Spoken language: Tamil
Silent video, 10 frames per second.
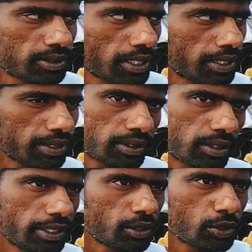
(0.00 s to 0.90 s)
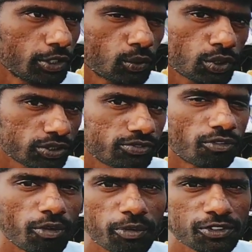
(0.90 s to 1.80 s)
சரி எனக்கு இன்னும் கொஞ்சம்
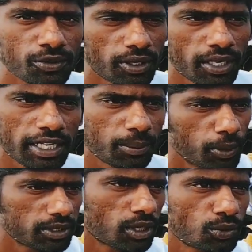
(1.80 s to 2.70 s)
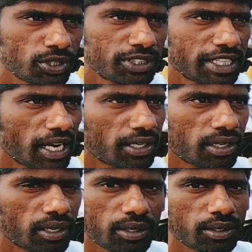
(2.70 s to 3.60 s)
பர்ஃபார்மன்ஸ் வேணும்னா கண்டிப்பாக தௌசண்ட் த்ரீ
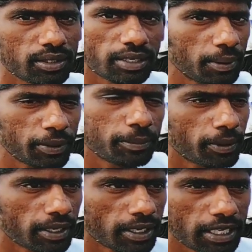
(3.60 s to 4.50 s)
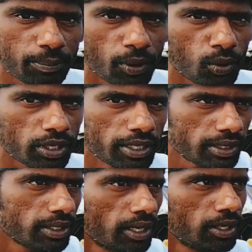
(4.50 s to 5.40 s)
ஹண்ட்ரடுக்கு ட்ரை பண்ணி பாருங்கள் கண்டிப்பாக உங்களுக்கு
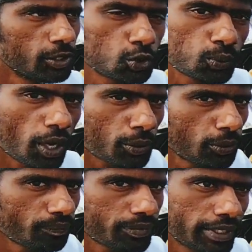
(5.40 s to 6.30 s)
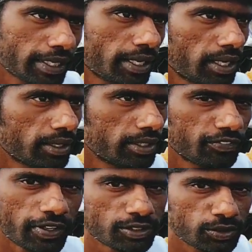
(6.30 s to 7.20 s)
யூஸ்ஃபுல்லாக இருக்கும் நீங்கள்
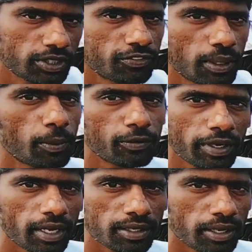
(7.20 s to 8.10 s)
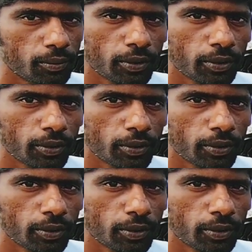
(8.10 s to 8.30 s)
டிஃப்ரென்ஸ் வந்து ஃபீல் பண்ணுவீங்க அதில்